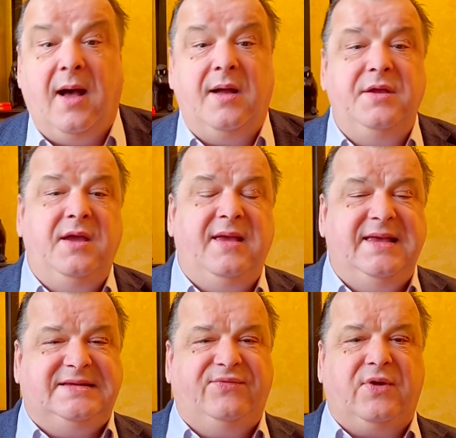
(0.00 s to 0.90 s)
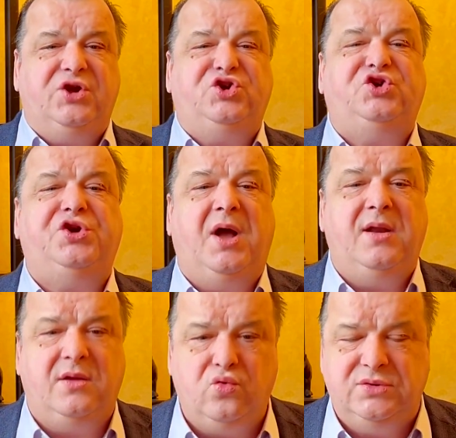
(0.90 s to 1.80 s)
они
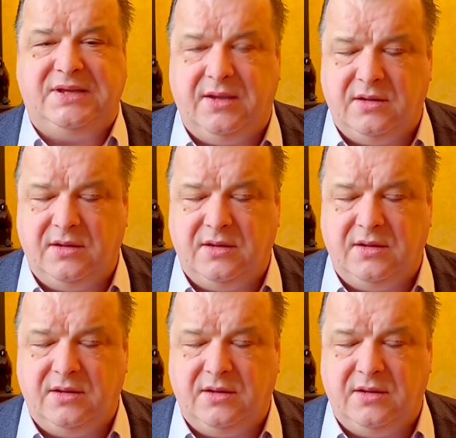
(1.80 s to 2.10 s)
извращали русские